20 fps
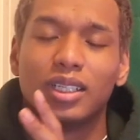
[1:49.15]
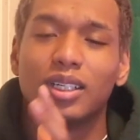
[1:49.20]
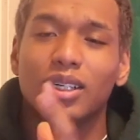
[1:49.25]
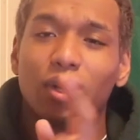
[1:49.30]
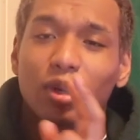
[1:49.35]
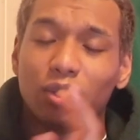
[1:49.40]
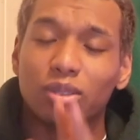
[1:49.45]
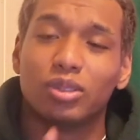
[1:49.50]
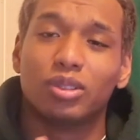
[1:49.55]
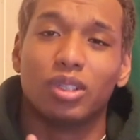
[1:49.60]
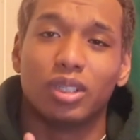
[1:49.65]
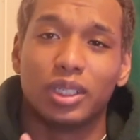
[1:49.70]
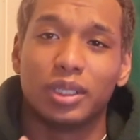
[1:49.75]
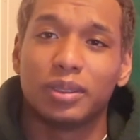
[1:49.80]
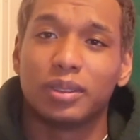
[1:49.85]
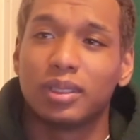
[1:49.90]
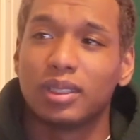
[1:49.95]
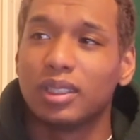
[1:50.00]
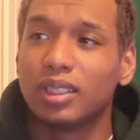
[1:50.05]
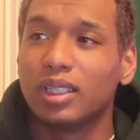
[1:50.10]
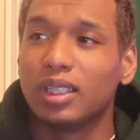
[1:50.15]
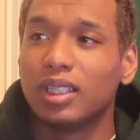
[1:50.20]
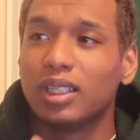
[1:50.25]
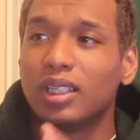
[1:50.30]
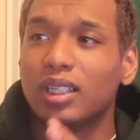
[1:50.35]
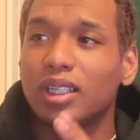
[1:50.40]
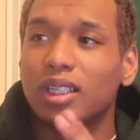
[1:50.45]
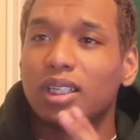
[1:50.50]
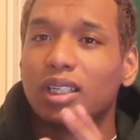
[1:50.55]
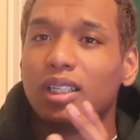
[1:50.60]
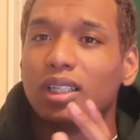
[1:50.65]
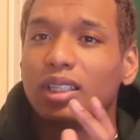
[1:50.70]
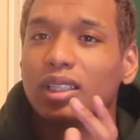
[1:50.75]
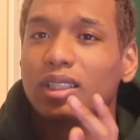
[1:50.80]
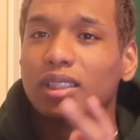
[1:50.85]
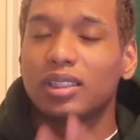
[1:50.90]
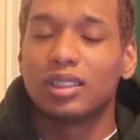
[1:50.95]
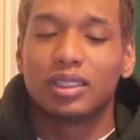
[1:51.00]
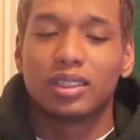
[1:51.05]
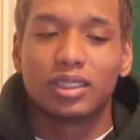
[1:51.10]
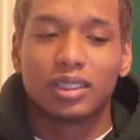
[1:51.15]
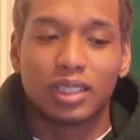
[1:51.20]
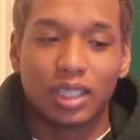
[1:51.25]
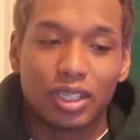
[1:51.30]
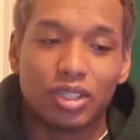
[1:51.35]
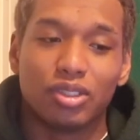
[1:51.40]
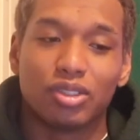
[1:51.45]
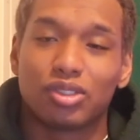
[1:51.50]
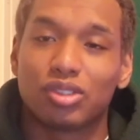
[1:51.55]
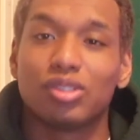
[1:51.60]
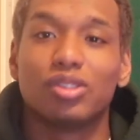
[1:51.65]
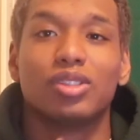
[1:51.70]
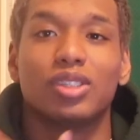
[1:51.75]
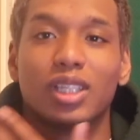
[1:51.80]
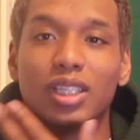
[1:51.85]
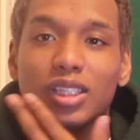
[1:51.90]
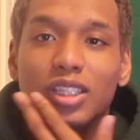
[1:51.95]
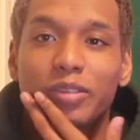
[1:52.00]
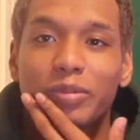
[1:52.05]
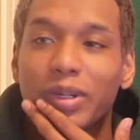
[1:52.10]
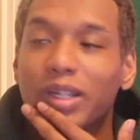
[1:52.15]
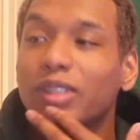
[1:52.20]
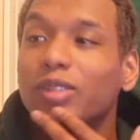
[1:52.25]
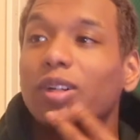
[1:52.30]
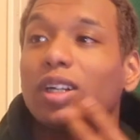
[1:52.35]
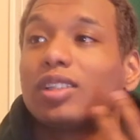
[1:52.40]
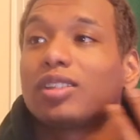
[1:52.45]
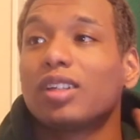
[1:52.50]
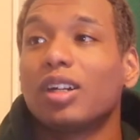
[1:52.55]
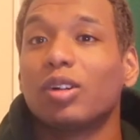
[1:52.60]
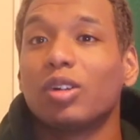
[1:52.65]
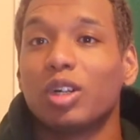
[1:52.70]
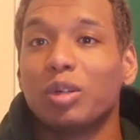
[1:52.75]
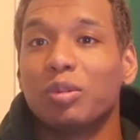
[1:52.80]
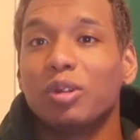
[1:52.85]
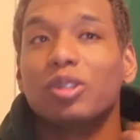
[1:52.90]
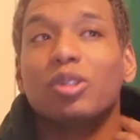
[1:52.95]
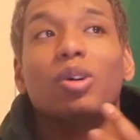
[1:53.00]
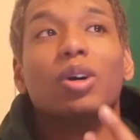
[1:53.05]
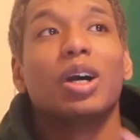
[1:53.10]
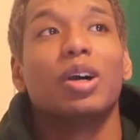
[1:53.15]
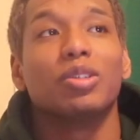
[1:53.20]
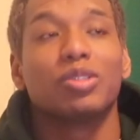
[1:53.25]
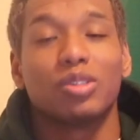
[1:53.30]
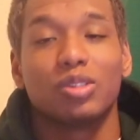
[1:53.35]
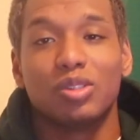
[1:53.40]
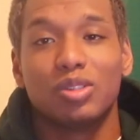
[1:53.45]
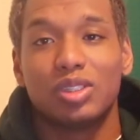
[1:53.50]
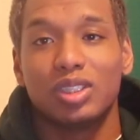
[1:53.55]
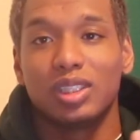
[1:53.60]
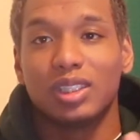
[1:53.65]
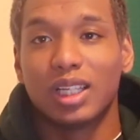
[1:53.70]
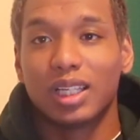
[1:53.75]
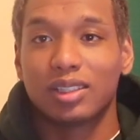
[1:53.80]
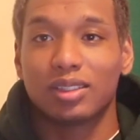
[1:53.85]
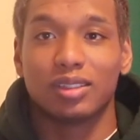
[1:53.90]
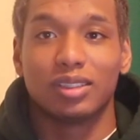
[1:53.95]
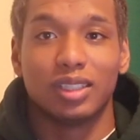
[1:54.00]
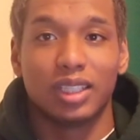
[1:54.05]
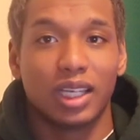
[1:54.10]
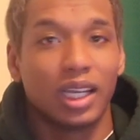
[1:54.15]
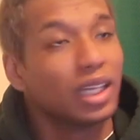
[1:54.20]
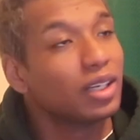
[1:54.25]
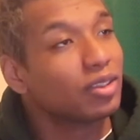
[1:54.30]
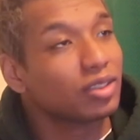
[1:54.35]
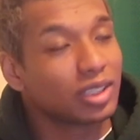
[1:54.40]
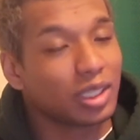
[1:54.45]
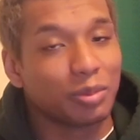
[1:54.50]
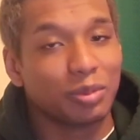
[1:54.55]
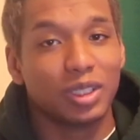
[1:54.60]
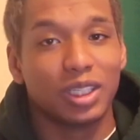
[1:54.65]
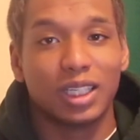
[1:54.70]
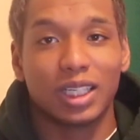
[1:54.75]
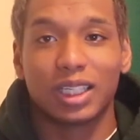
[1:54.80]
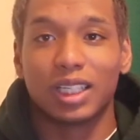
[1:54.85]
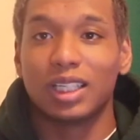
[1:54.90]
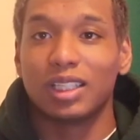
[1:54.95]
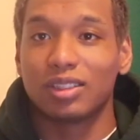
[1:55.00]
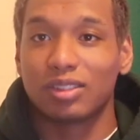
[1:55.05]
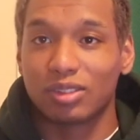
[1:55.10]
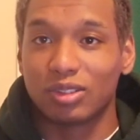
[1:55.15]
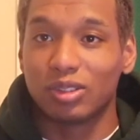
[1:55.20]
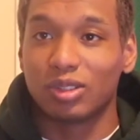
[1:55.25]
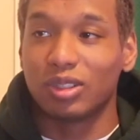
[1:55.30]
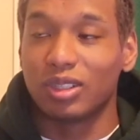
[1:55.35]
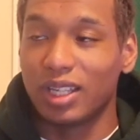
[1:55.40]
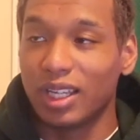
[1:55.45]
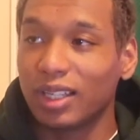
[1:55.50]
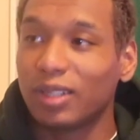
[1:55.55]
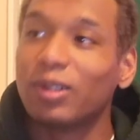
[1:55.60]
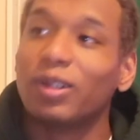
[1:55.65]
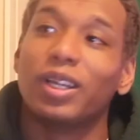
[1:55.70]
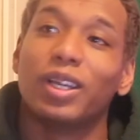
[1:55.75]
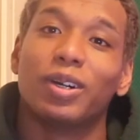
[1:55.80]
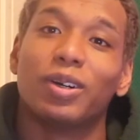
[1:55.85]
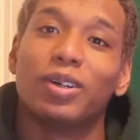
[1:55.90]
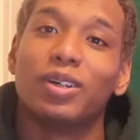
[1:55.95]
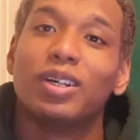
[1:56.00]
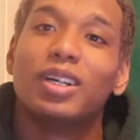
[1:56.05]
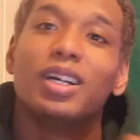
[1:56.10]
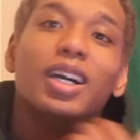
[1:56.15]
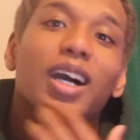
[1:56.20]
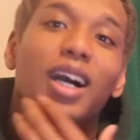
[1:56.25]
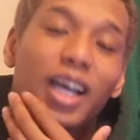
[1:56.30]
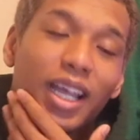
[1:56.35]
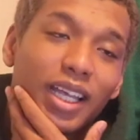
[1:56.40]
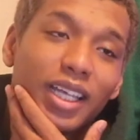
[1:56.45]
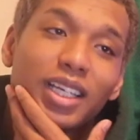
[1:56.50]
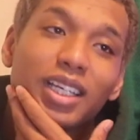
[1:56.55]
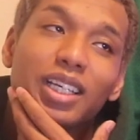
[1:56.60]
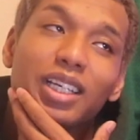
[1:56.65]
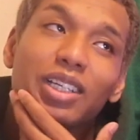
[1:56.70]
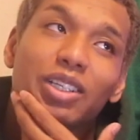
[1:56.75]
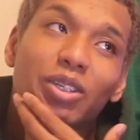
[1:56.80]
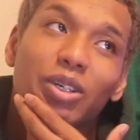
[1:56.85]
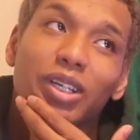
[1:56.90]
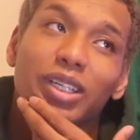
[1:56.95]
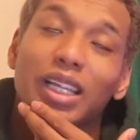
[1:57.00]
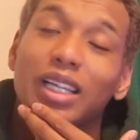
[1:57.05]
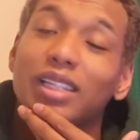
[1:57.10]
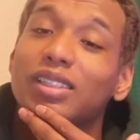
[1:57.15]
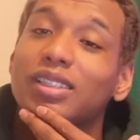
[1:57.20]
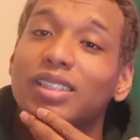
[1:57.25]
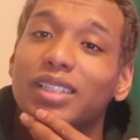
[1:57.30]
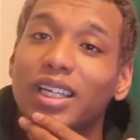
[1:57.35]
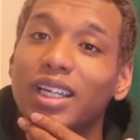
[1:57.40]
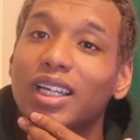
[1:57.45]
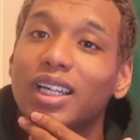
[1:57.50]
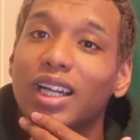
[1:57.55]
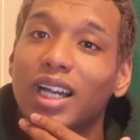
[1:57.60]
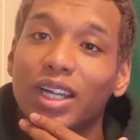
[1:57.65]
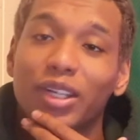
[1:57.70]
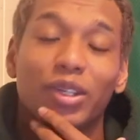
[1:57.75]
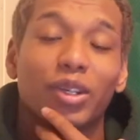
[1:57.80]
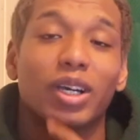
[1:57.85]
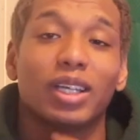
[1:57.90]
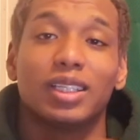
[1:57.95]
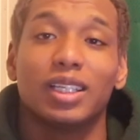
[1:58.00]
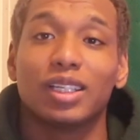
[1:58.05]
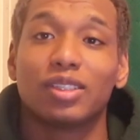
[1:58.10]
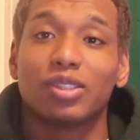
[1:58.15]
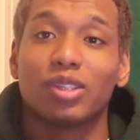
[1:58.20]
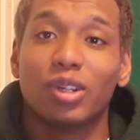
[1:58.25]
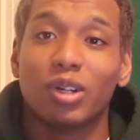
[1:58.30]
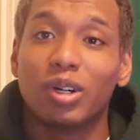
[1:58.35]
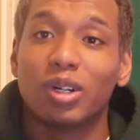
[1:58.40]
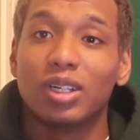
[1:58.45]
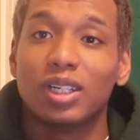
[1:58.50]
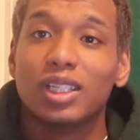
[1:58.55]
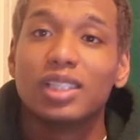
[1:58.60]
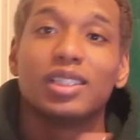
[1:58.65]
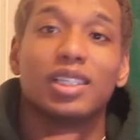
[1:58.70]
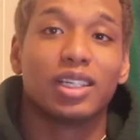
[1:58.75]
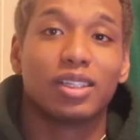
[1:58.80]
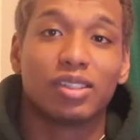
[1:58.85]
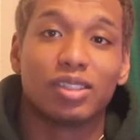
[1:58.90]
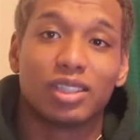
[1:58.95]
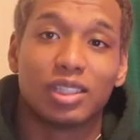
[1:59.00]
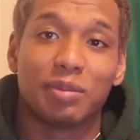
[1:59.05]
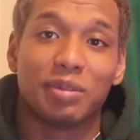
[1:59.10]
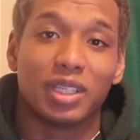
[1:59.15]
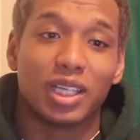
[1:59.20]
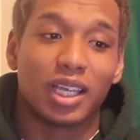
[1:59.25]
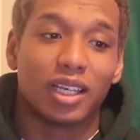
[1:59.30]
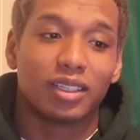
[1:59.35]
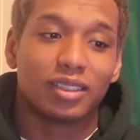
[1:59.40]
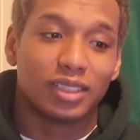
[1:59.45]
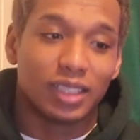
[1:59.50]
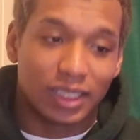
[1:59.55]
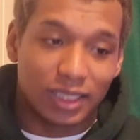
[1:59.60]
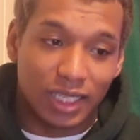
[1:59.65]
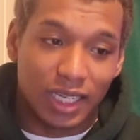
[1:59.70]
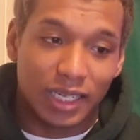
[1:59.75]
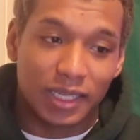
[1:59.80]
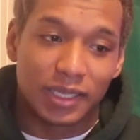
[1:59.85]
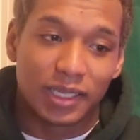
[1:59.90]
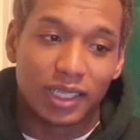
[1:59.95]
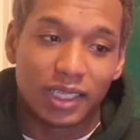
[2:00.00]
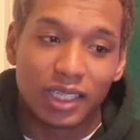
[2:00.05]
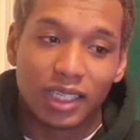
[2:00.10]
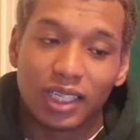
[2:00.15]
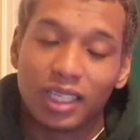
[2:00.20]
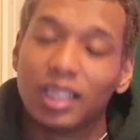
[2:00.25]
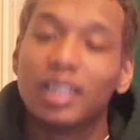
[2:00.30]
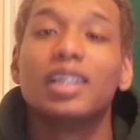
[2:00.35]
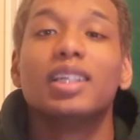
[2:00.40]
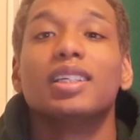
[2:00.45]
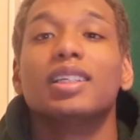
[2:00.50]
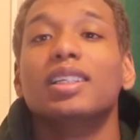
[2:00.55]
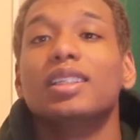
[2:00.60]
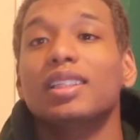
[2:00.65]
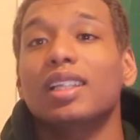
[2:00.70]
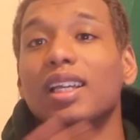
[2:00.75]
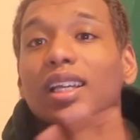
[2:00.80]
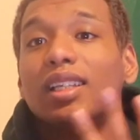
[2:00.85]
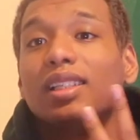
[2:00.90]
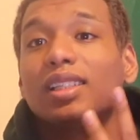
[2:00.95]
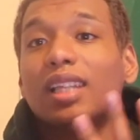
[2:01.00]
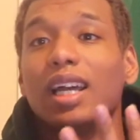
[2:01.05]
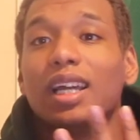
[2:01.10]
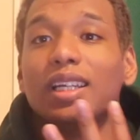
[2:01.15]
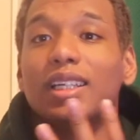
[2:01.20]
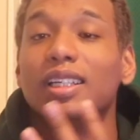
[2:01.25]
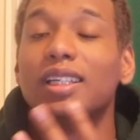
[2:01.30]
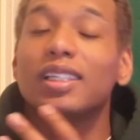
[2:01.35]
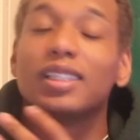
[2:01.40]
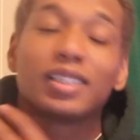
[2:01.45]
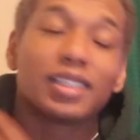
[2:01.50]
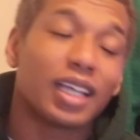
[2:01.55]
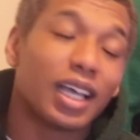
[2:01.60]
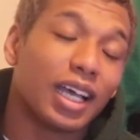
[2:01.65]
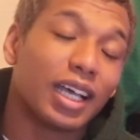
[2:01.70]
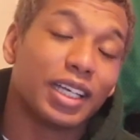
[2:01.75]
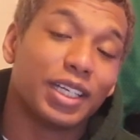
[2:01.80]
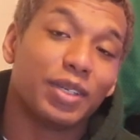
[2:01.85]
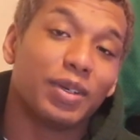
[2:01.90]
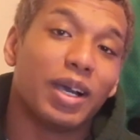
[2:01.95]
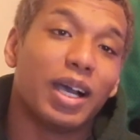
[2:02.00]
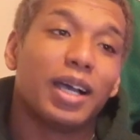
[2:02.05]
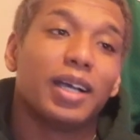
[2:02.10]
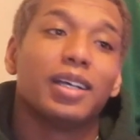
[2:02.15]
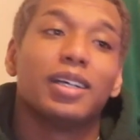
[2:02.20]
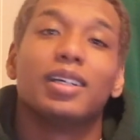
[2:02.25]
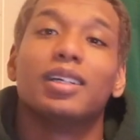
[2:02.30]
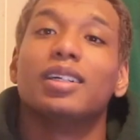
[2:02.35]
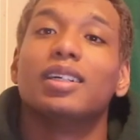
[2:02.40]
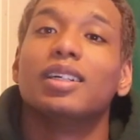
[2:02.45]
本当にっていうシューズです、まあ、詳しくはこれも動画をそのうち出すんであのサムネだけ作っとくねこれをはい動画出すんであのよかったらそれをチェックしてみてくださいで3位3位は